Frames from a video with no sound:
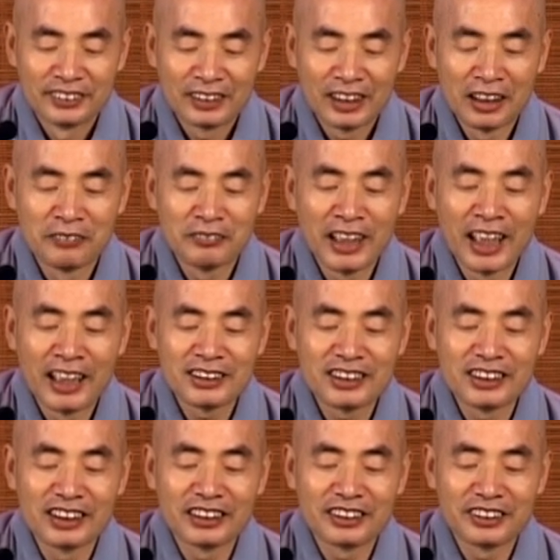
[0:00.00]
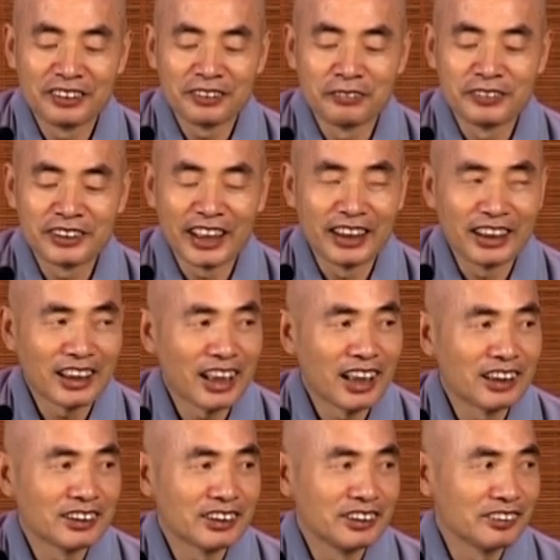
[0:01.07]
当我们安静的时候，我们才能看
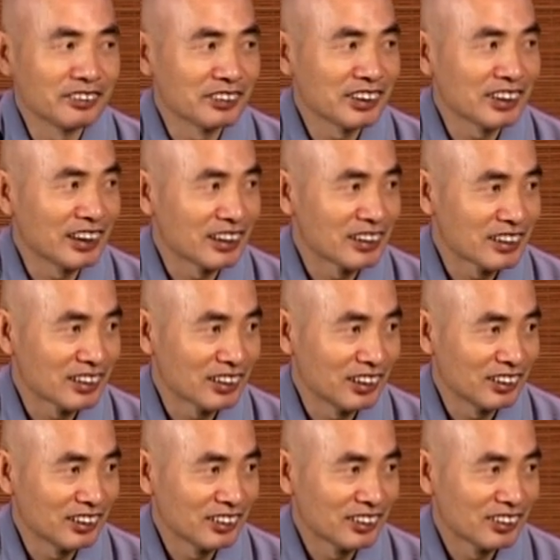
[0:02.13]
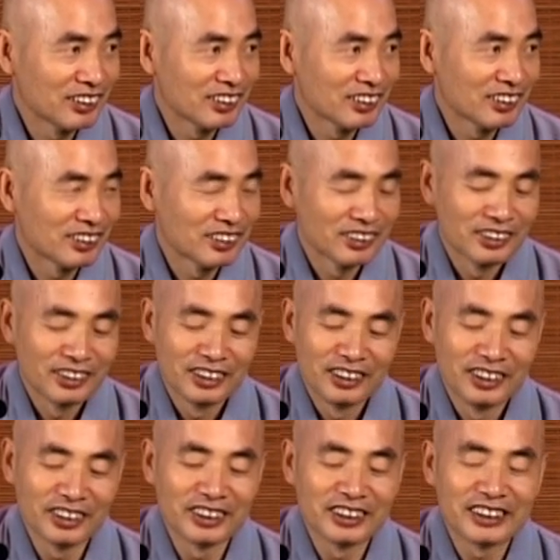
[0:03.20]
得清楚自己的心。
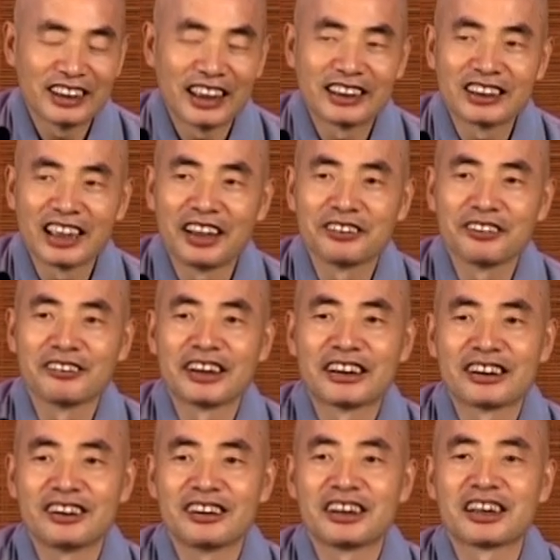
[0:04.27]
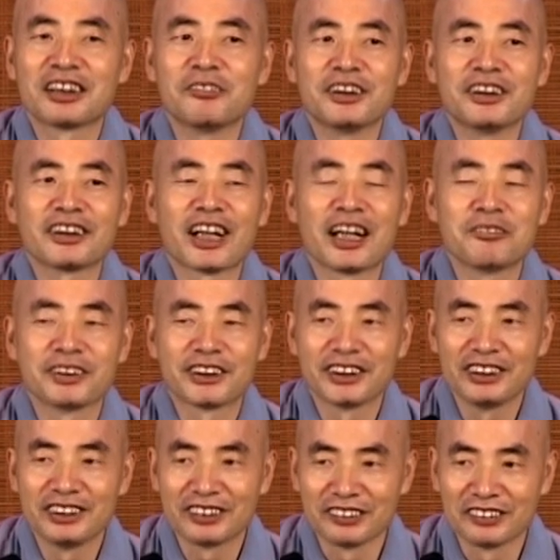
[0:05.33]
如果你在躁动的时候，你根本就看不
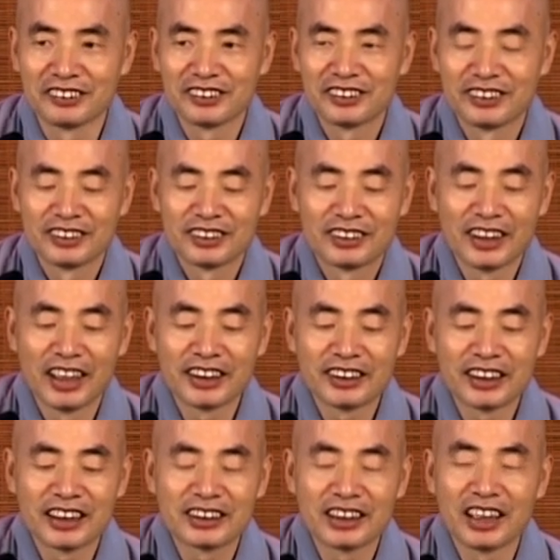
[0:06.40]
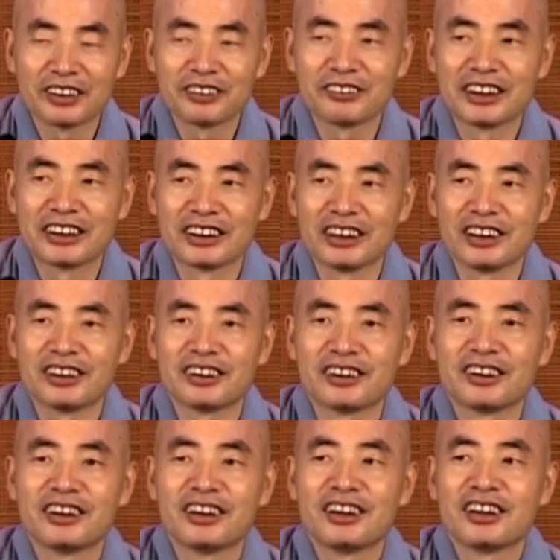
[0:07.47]
清楚。当你在躁动的时候，
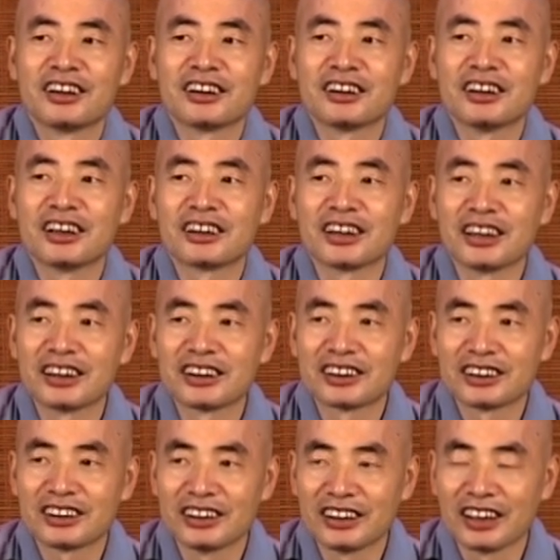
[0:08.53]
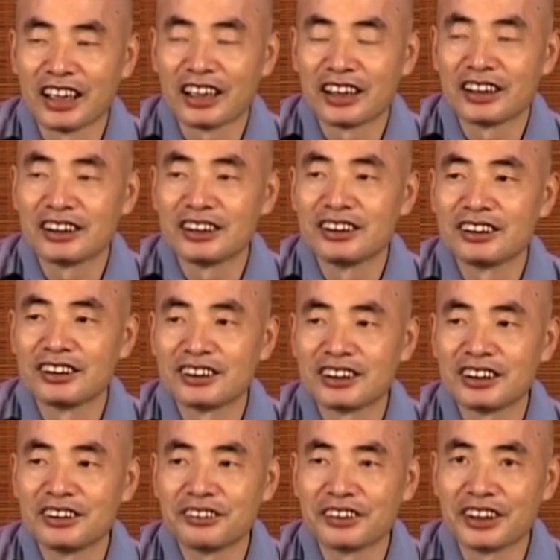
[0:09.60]
你的整个心啊，已经就
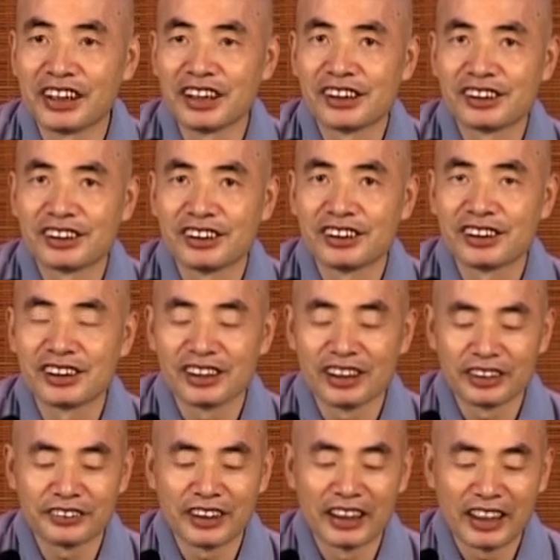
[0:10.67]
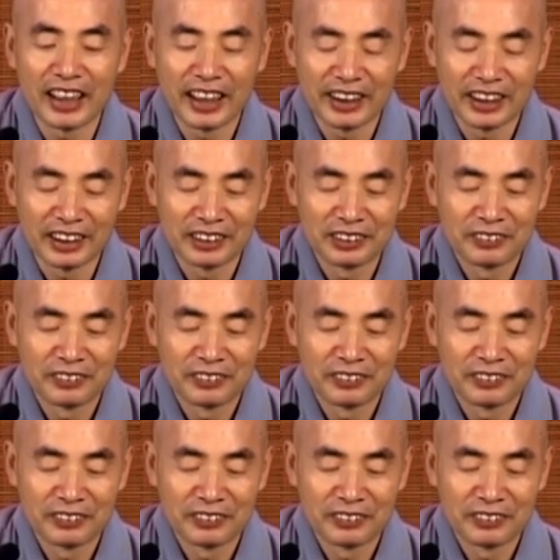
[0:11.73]
进入你的习气的状态了。